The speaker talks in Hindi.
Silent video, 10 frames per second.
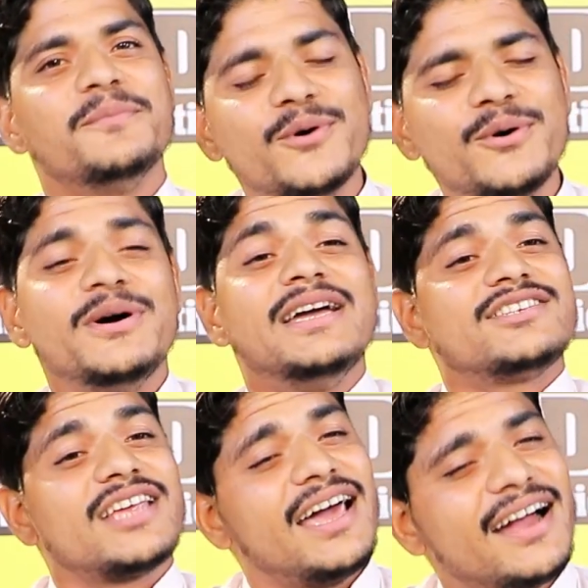वो
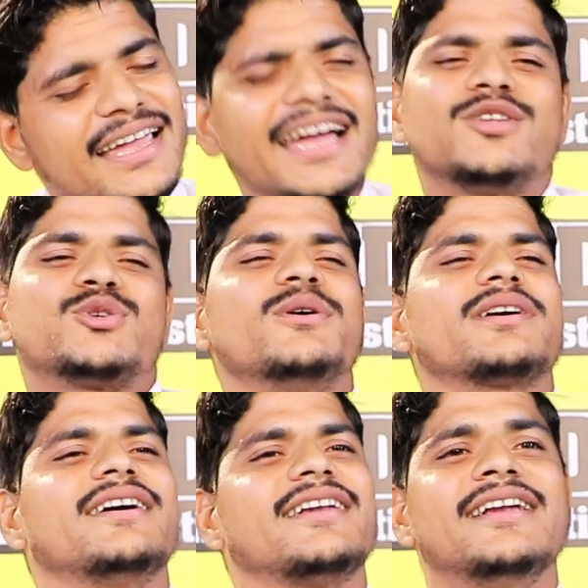चला गया
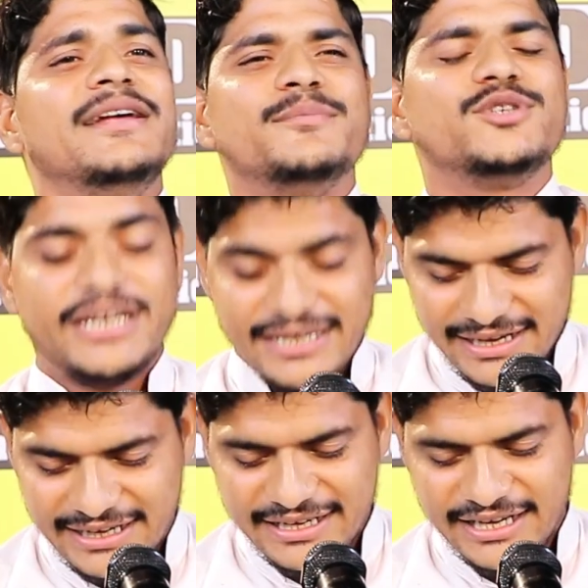छोड़कर मुझे
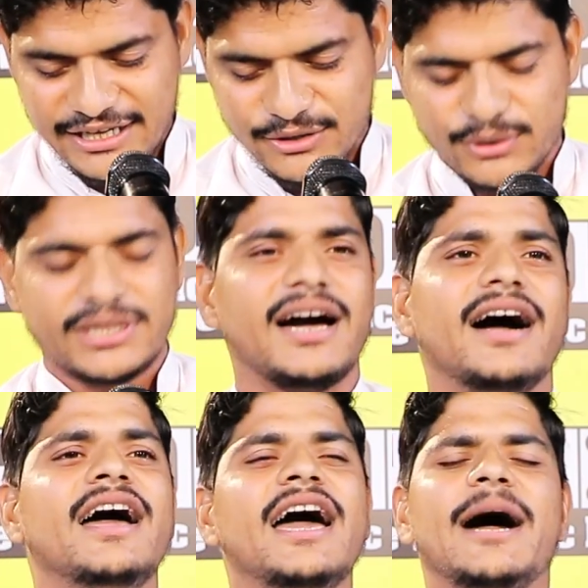यकीन नहीं होता
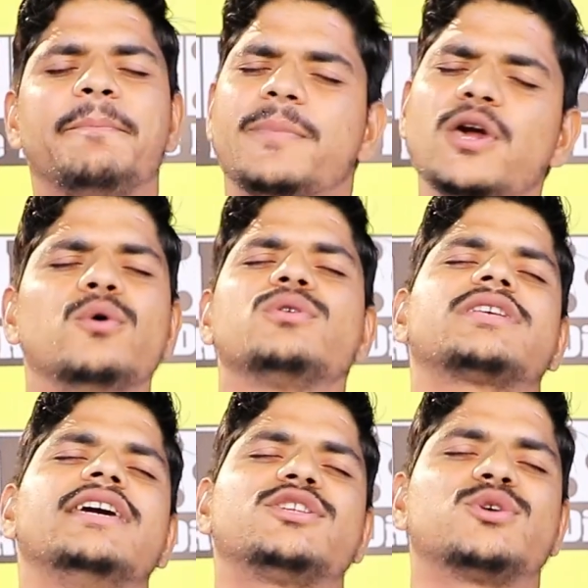अब क्यों
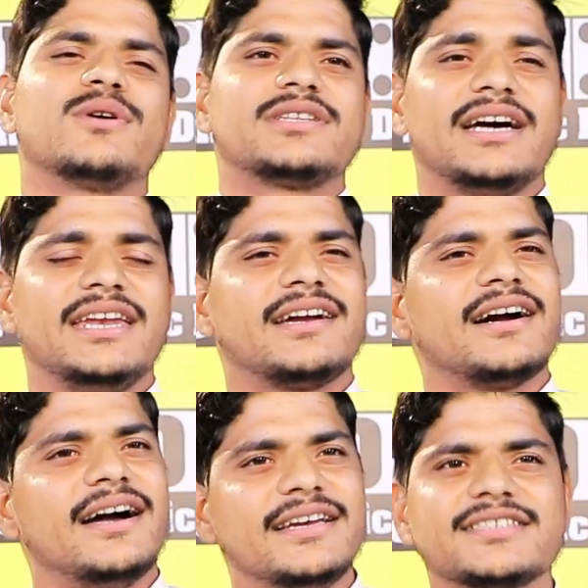उसके छोड़ जाने
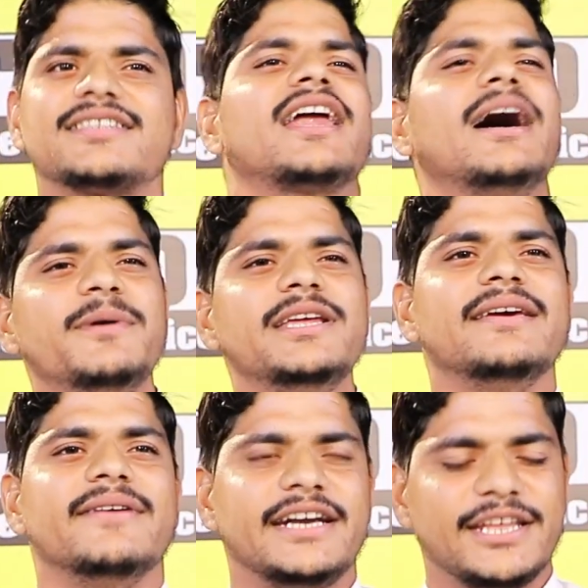का इस्तराब
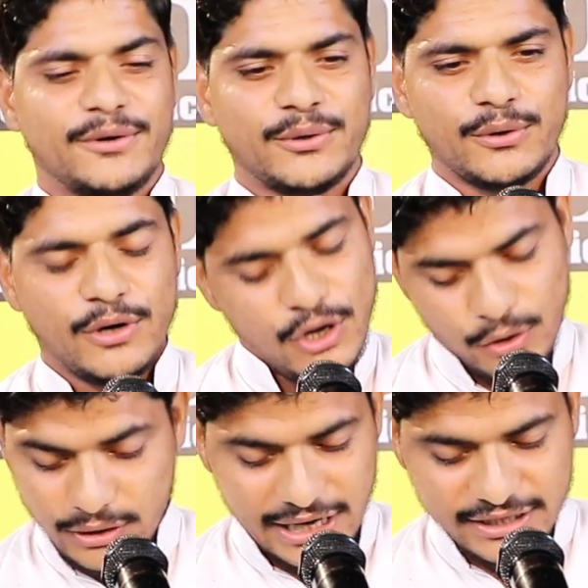लिए बैठे हो
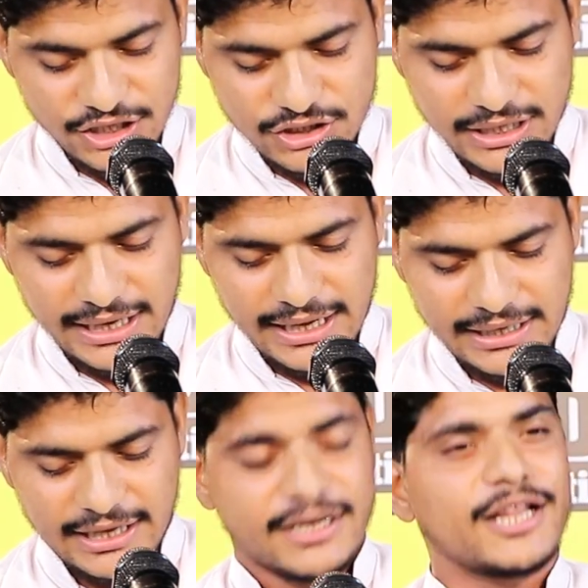और आखिरी शेर है
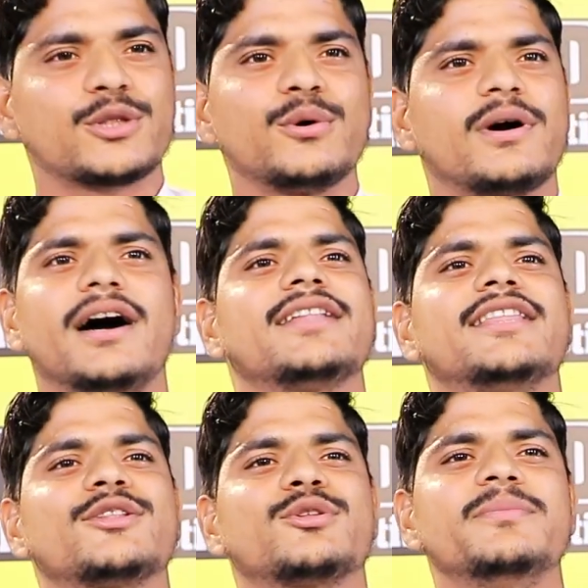कि कल तो कहा
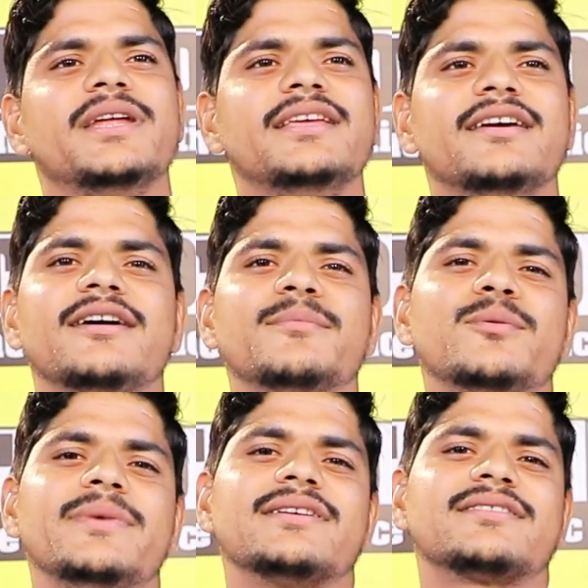था तुमने ये गमों
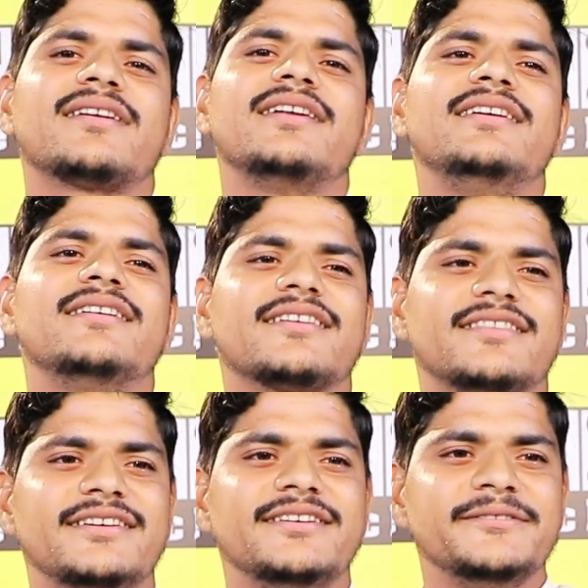में असर नहीं करती